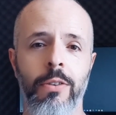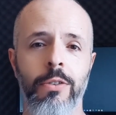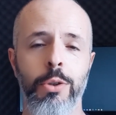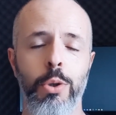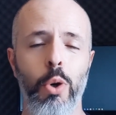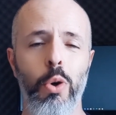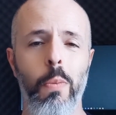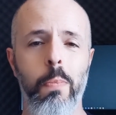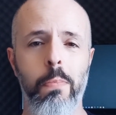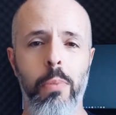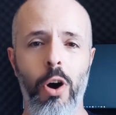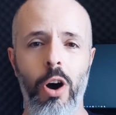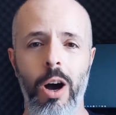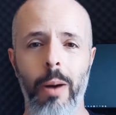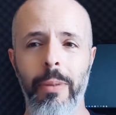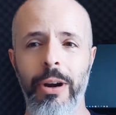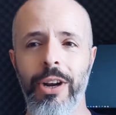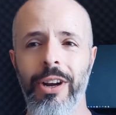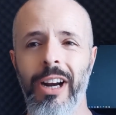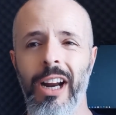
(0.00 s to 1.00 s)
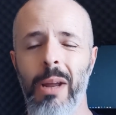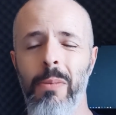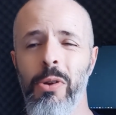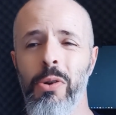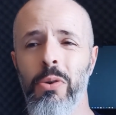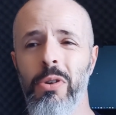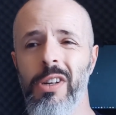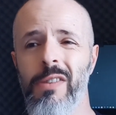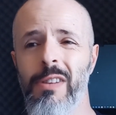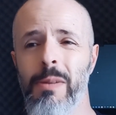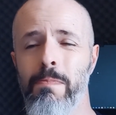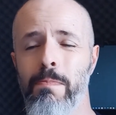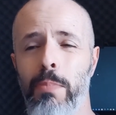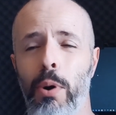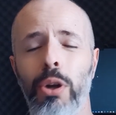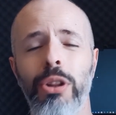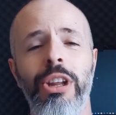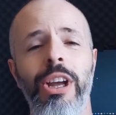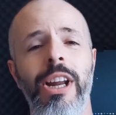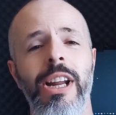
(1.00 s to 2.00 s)
Jogo pobre, Grêmio, inclusive,
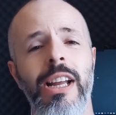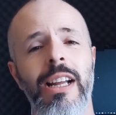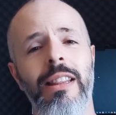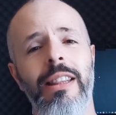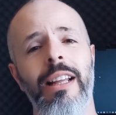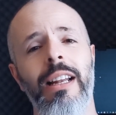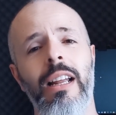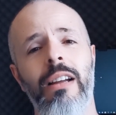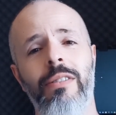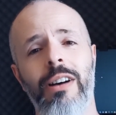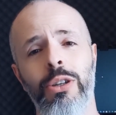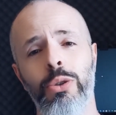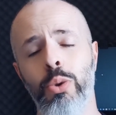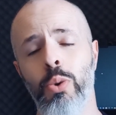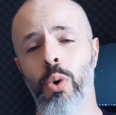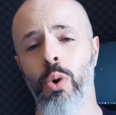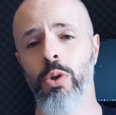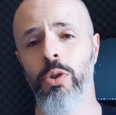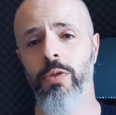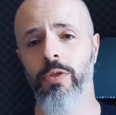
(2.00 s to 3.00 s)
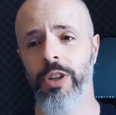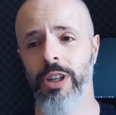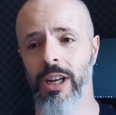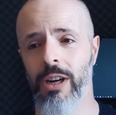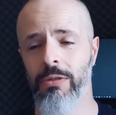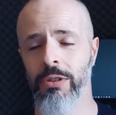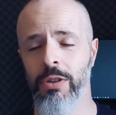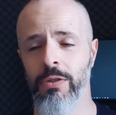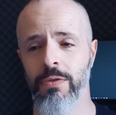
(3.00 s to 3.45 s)
poderia ter levado o gol no final,